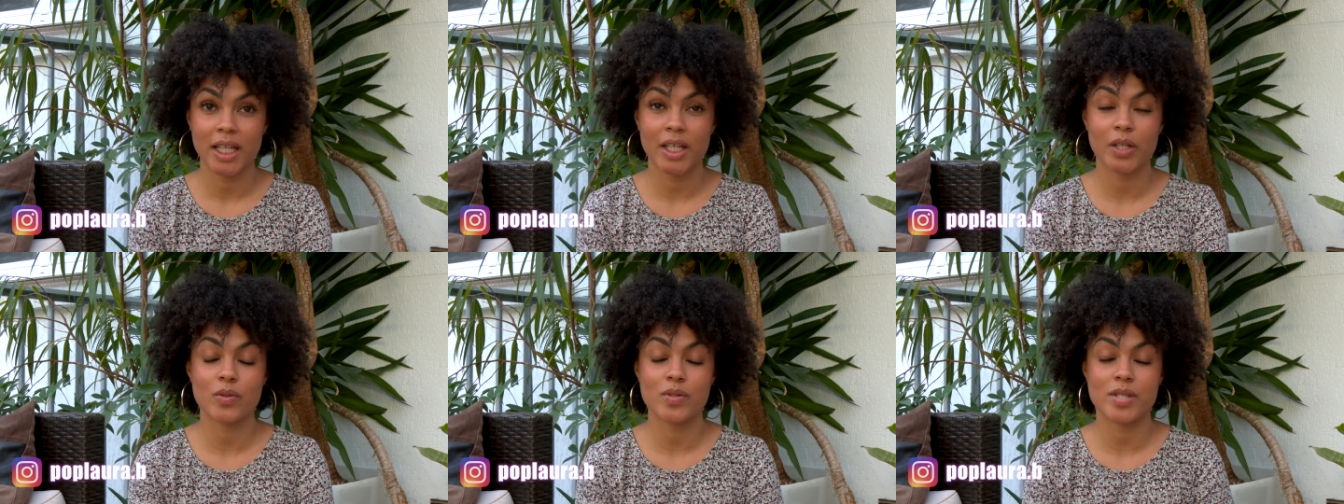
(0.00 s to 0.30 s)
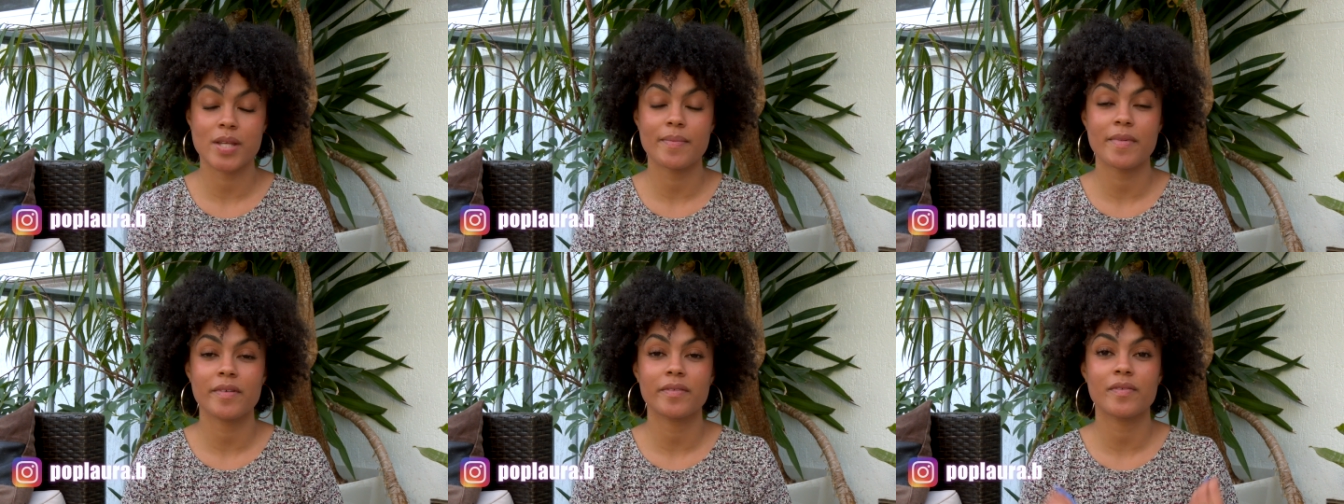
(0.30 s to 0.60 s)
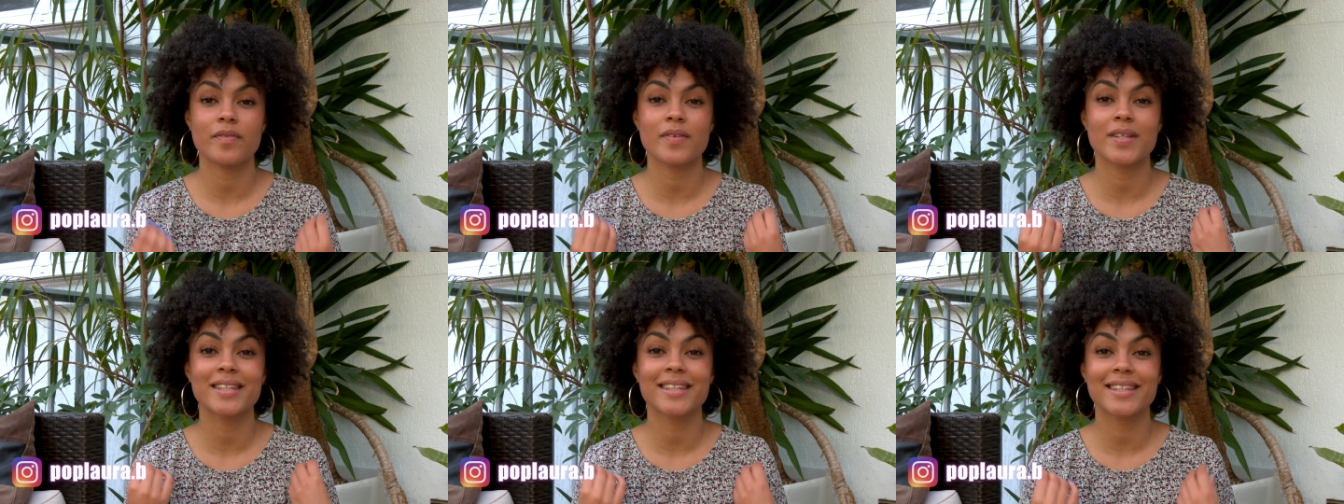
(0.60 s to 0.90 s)
et que ça
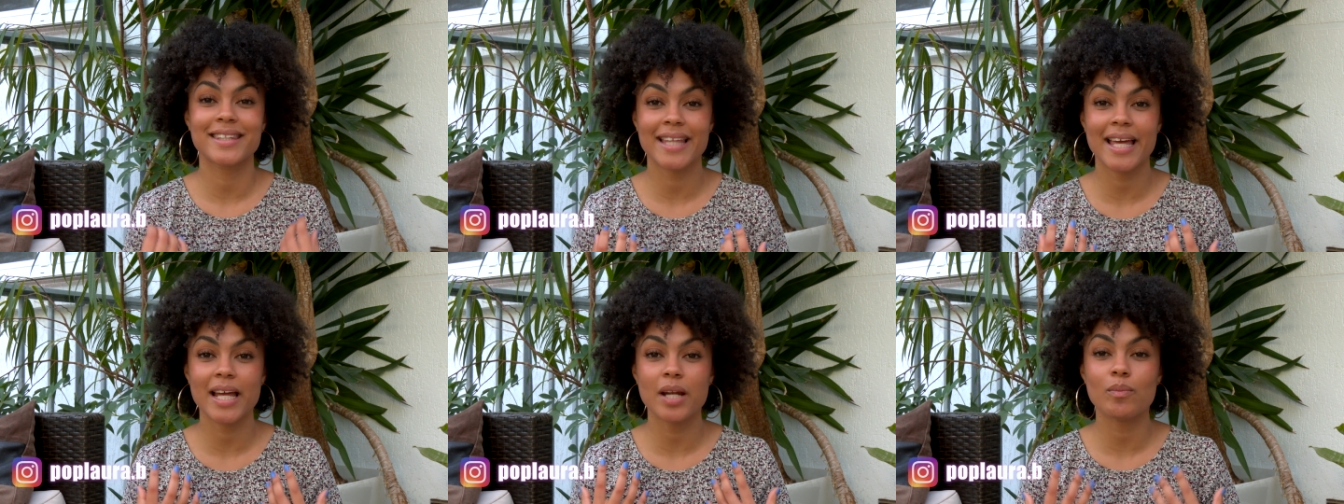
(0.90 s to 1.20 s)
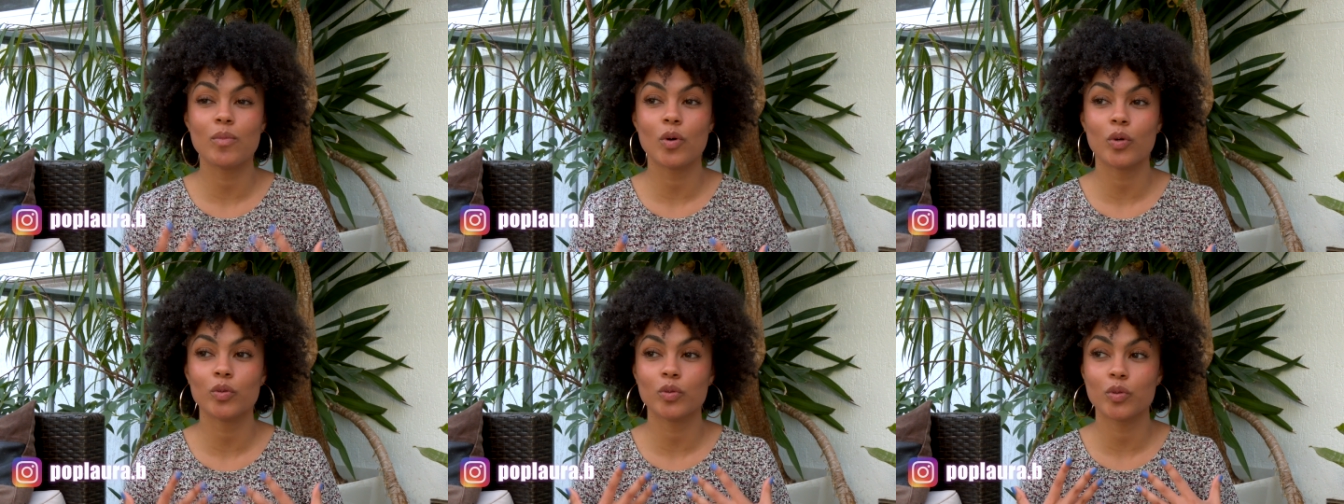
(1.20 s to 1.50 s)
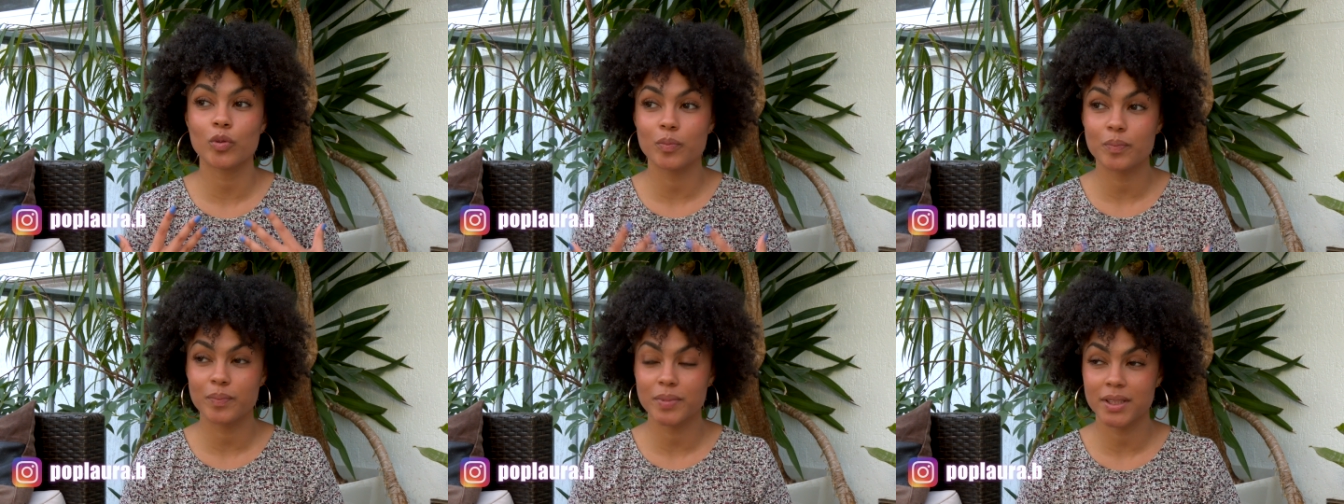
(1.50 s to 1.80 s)
m'avait fait tellement
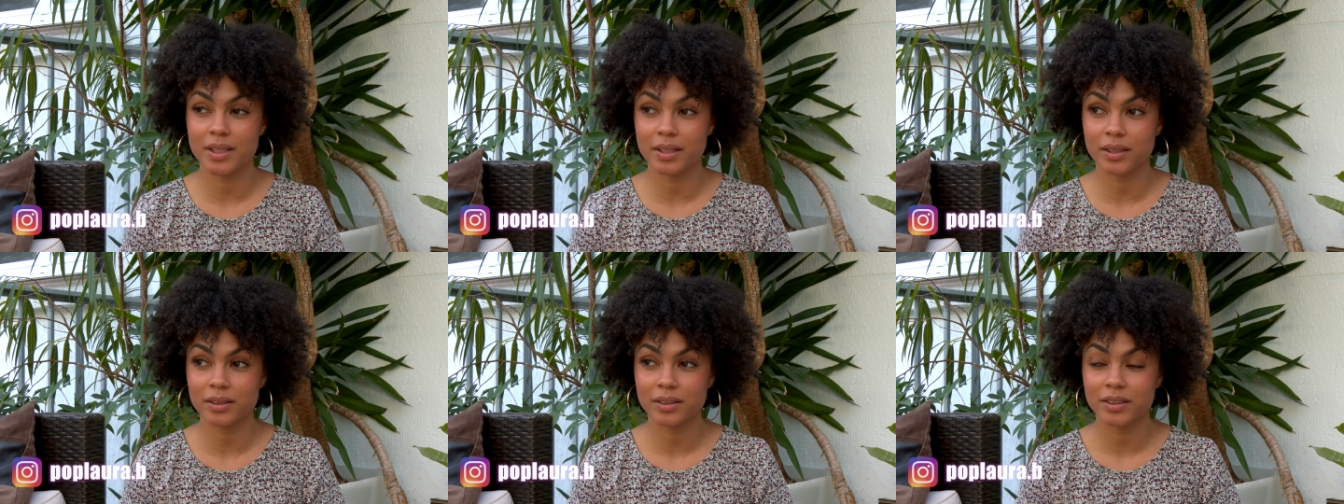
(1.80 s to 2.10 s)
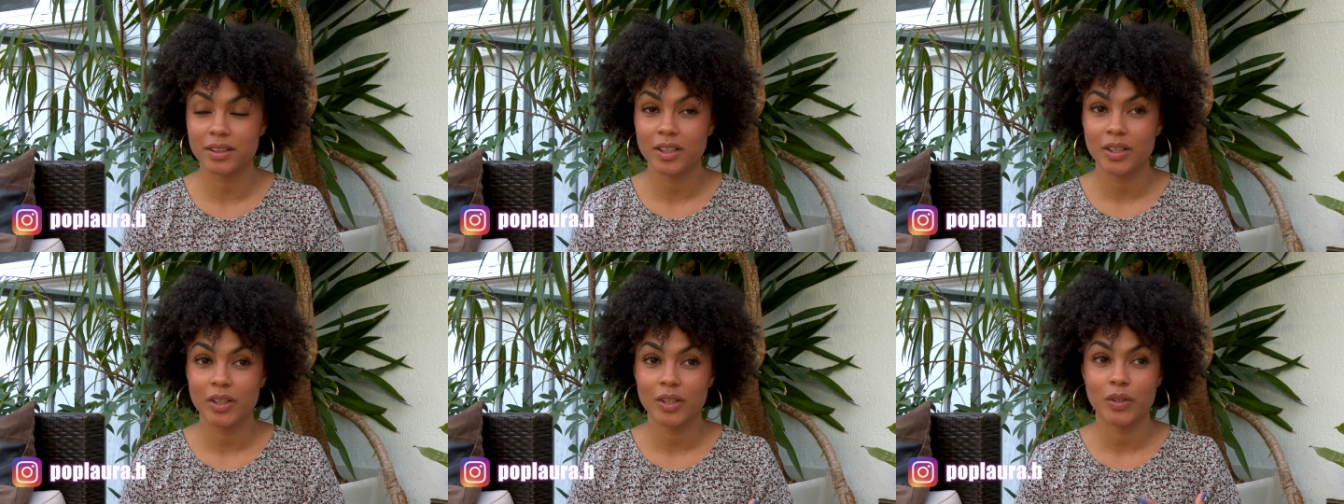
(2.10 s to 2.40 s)
de bien